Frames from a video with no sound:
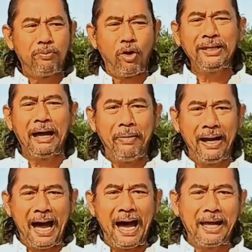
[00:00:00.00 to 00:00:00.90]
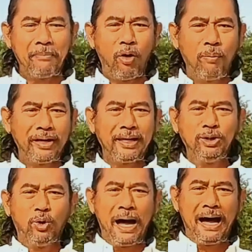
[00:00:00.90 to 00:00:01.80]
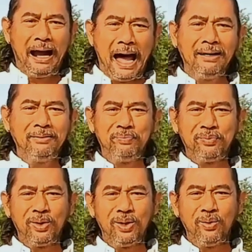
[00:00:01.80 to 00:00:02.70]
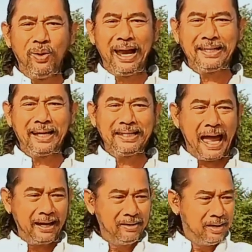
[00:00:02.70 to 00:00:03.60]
คนธรรมดาอย่างผมก็จะอยู่ข้างหลัง เวลาจะแทง